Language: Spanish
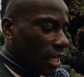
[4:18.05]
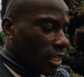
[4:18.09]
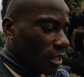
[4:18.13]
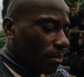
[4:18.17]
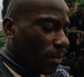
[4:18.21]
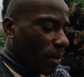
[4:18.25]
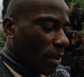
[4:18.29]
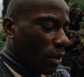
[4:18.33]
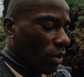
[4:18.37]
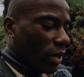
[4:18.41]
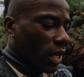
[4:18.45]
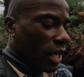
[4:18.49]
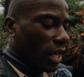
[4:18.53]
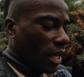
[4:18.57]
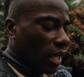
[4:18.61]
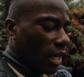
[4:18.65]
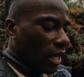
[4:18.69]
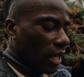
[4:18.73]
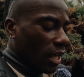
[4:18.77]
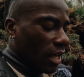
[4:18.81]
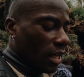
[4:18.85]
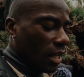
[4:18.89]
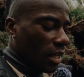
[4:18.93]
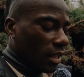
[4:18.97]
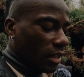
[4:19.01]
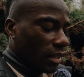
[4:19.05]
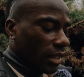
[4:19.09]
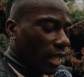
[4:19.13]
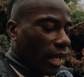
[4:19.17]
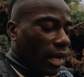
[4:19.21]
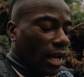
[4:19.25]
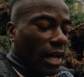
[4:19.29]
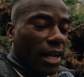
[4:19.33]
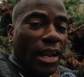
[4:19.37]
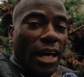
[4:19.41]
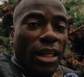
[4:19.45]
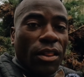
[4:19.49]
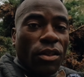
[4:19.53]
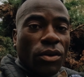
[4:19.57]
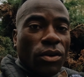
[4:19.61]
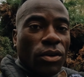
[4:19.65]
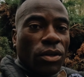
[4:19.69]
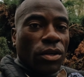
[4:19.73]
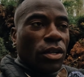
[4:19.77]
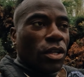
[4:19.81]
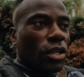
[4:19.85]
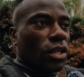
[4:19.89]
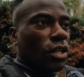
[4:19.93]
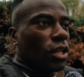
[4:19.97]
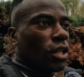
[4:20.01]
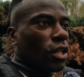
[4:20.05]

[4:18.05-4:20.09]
espero que te haya calado.